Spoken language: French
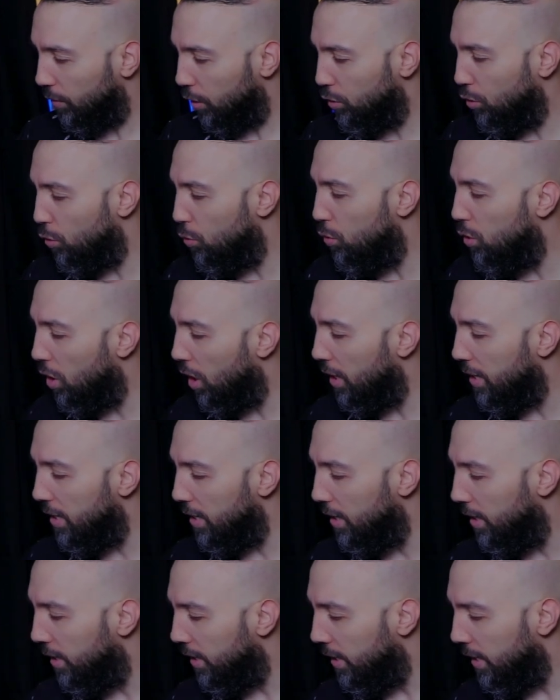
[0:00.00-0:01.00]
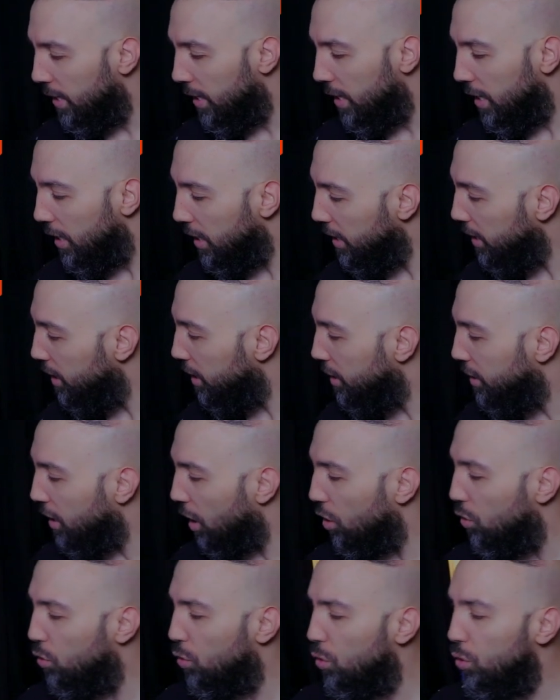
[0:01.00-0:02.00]
Celui-là et et il y
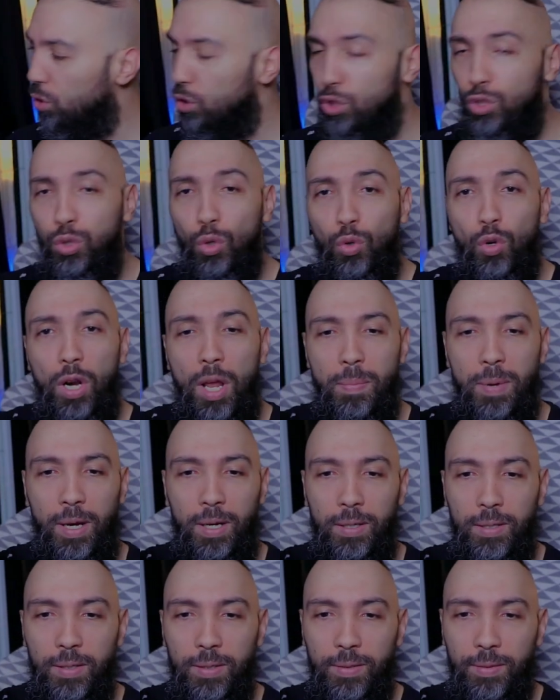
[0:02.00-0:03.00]
a le chocolat blanc.